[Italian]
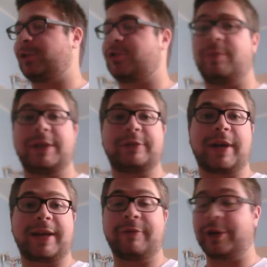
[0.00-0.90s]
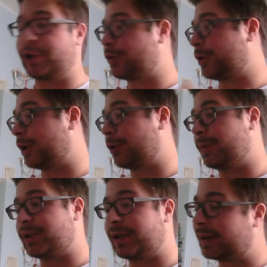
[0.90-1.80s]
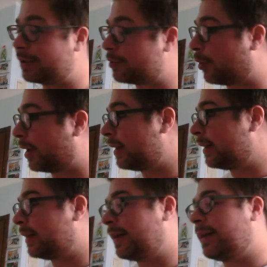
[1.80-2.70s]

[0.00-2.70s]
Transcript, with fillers: scommetto che anche voi a giorni ricomincerete la scuola.